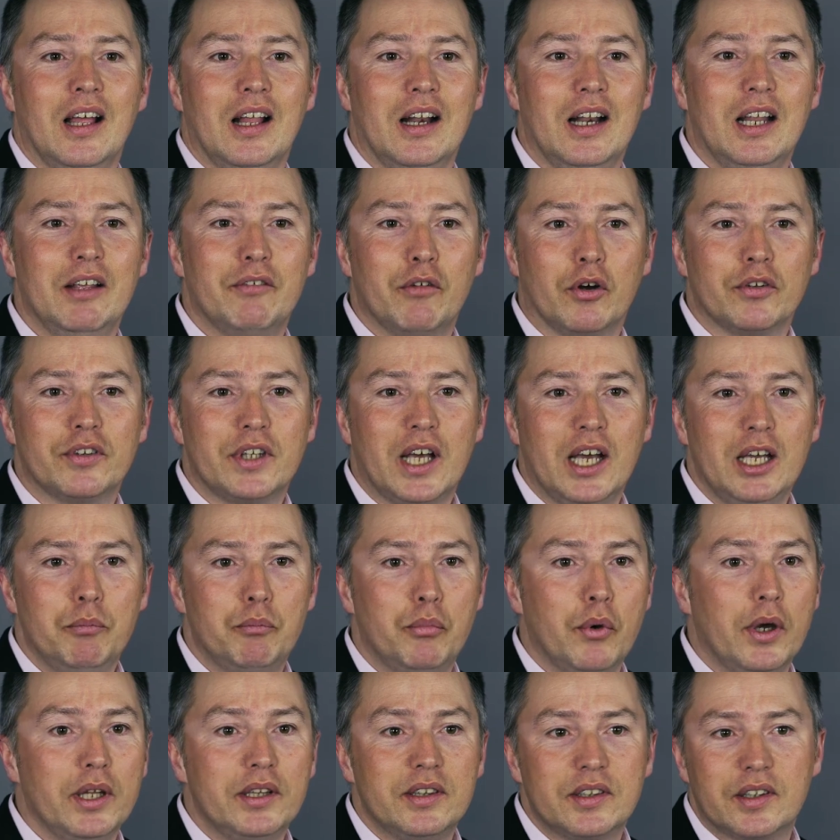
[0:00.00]
L'éventail
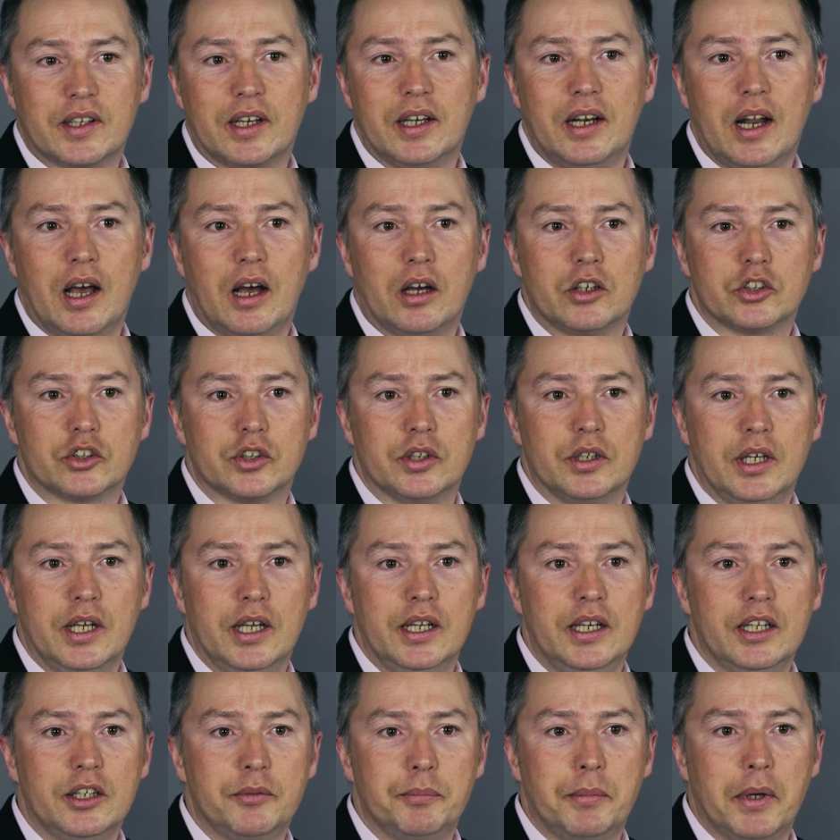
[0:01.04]
peut être très large
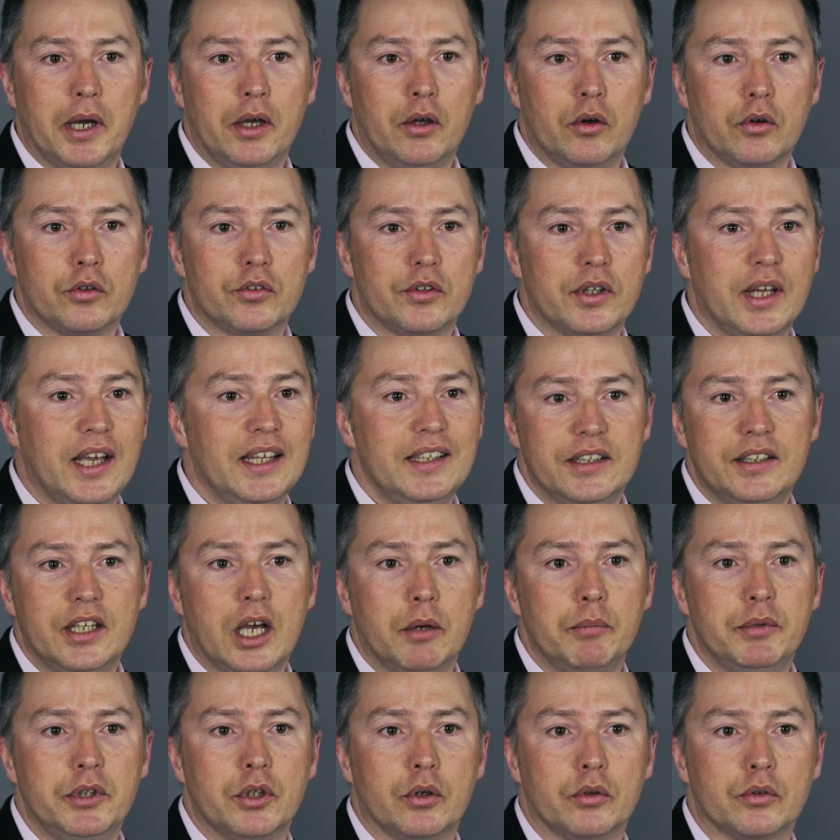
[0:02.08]
et l'expérience est
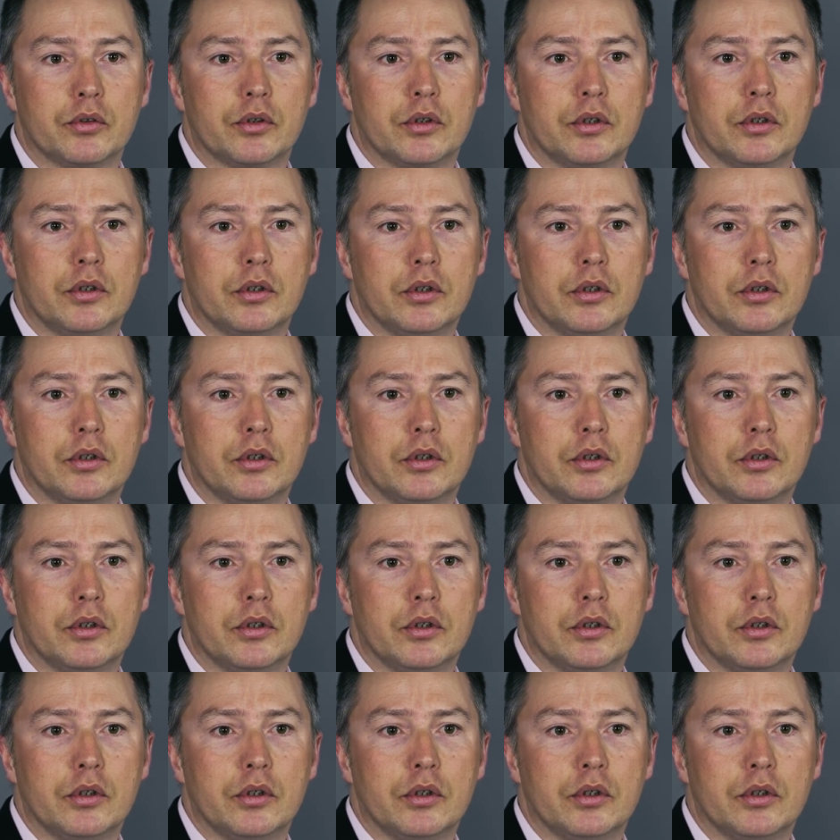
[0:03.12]
déterminante.